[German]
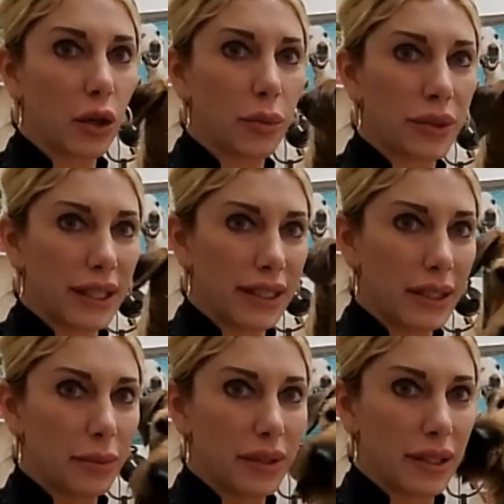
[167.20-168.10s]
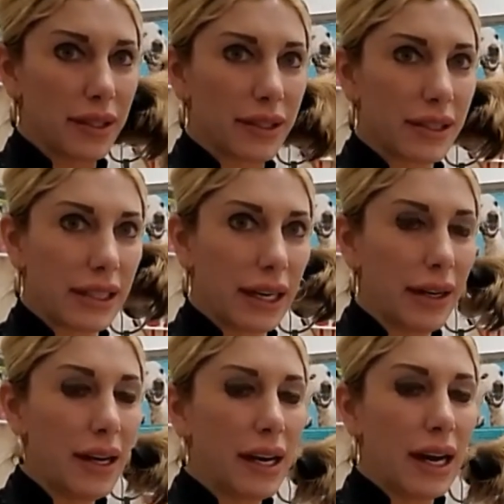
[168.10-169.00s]
Kompetenz besitzt.
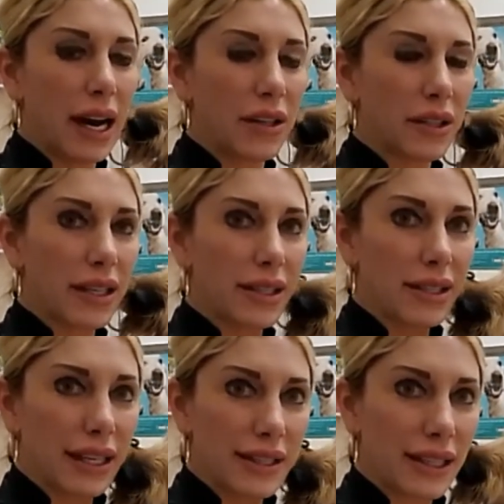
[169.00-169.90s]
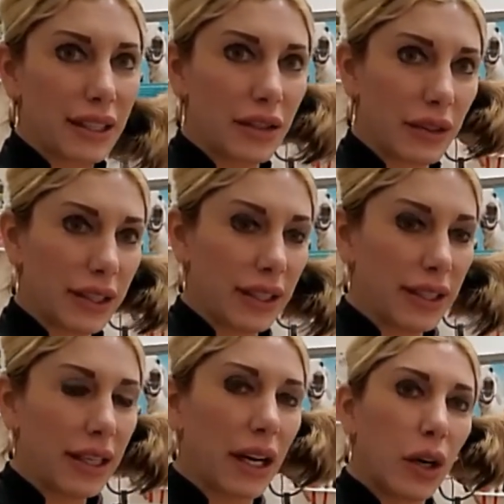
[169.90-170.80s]
Ja? Also das ist ganz, ganz
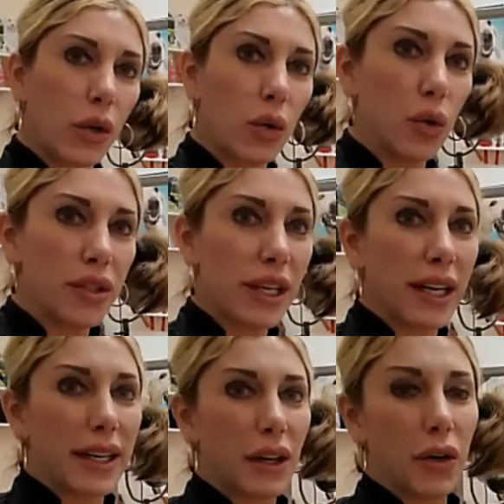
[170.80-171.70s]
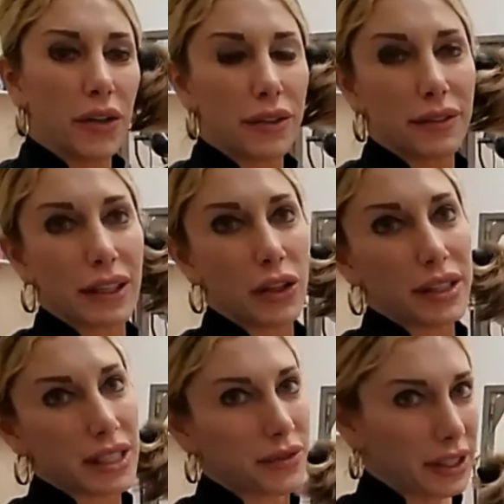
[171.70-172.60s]
wichtig. Gut, und wenn euch
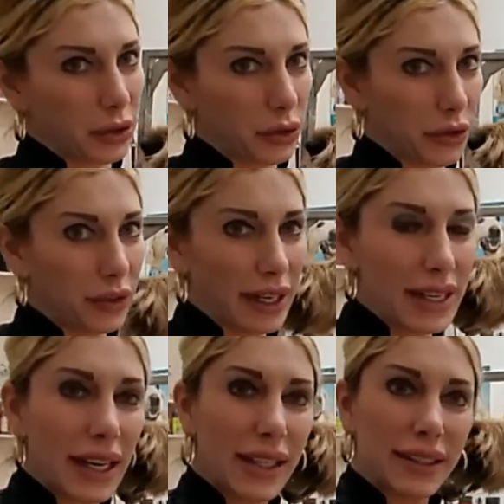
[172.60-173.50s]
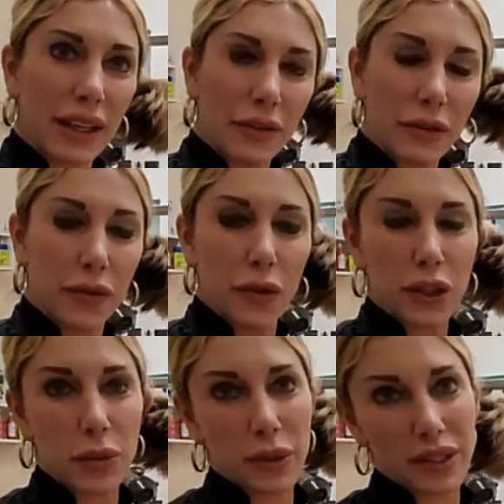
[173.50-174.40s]
das Video gefallen hat, dann würde
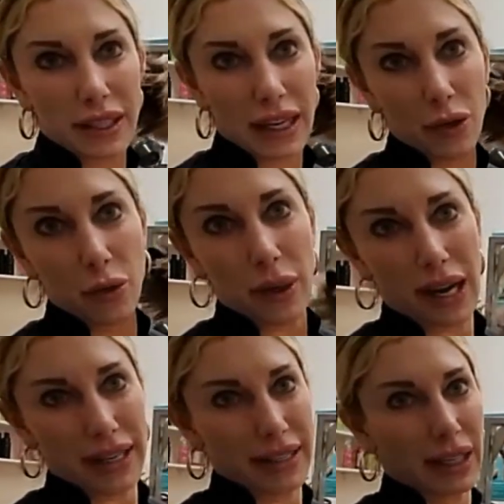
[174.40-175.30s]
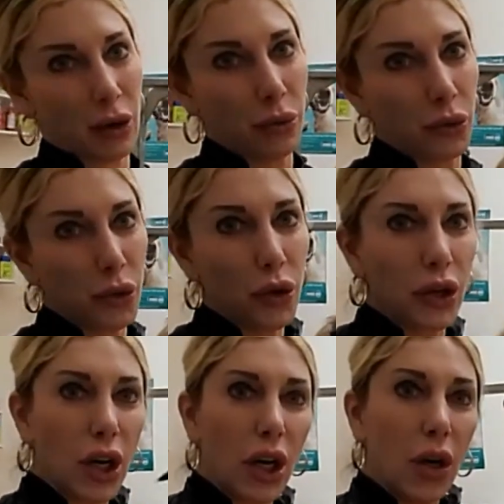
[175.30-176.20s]
ich mich sehr über einen Daumen hoch
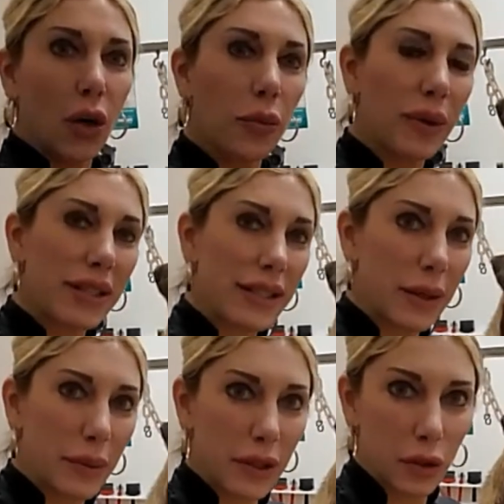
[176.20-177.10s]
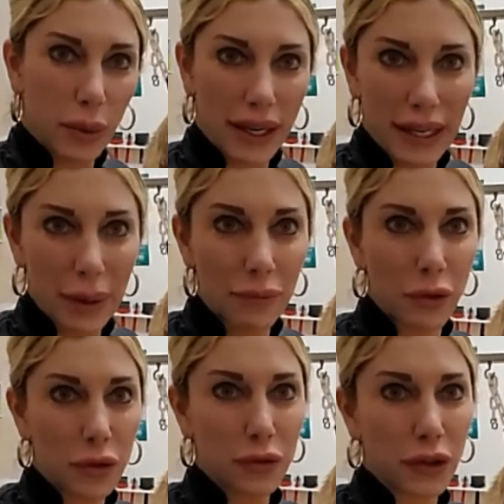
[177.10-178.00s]
und bei Steam mit über ein
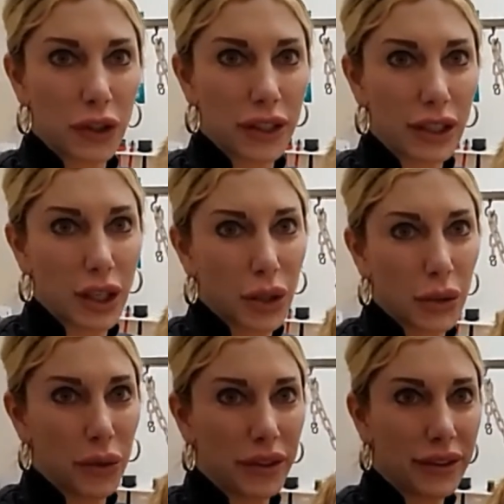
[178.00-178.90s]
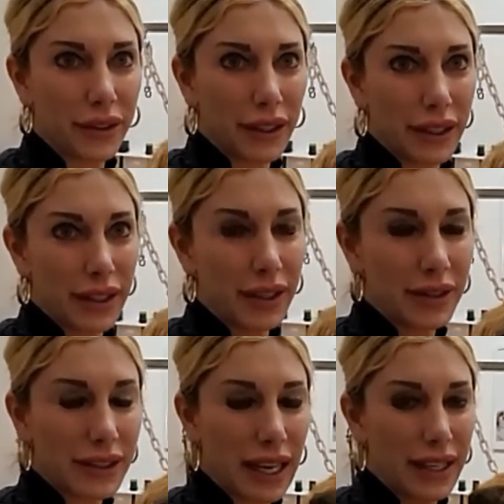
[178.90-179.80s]
Upvote freuen. Und äh,
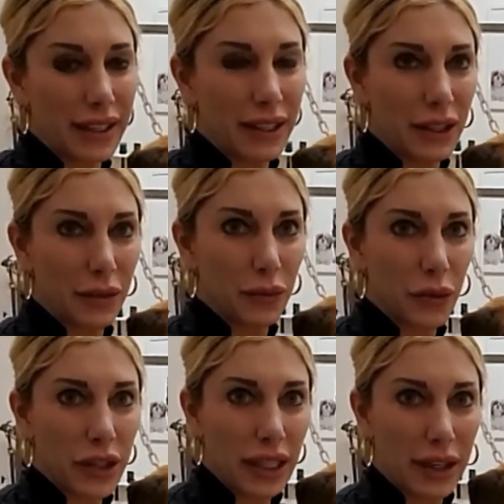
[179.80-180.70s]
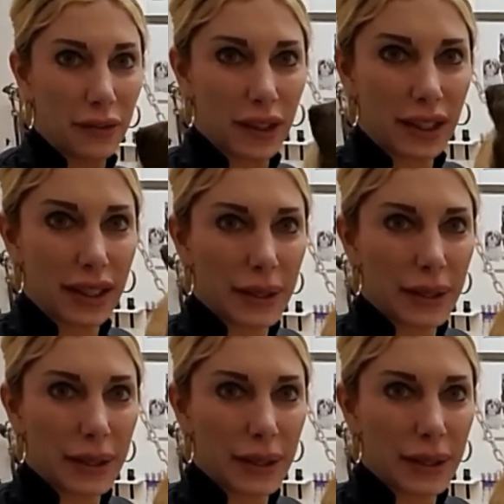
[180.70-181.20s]
dann äh, würde ich einfach